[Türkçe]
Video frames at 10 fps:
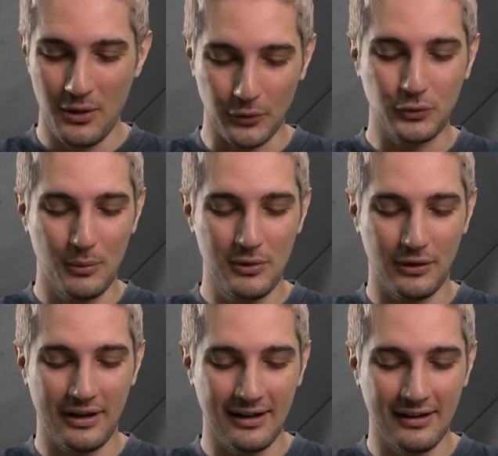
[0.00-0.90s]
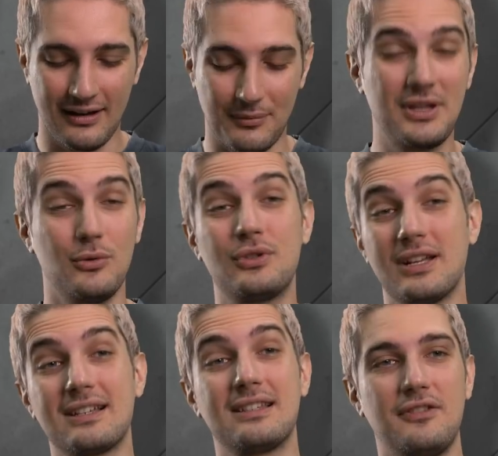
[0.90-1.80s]
Otomobil olarak e, bir de
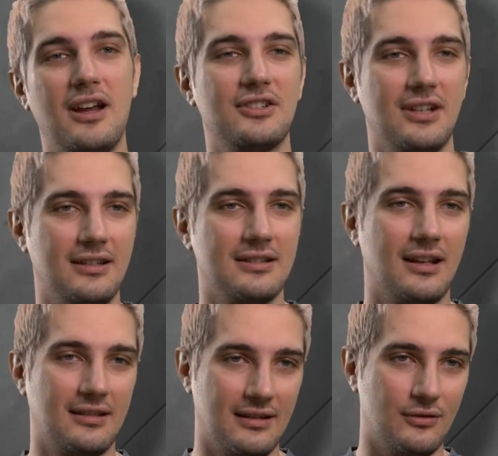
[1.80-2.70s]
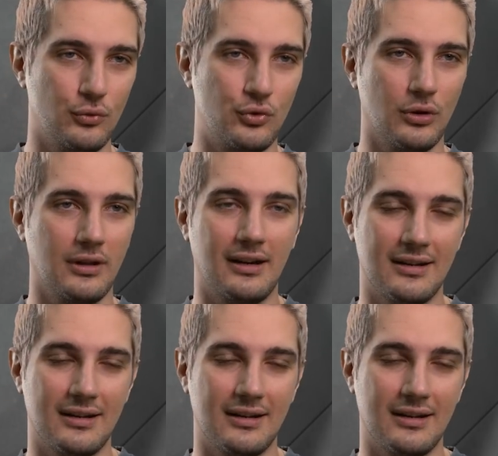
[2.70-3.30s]
yüksek hızlı virajlarda zaten uçuyorlar.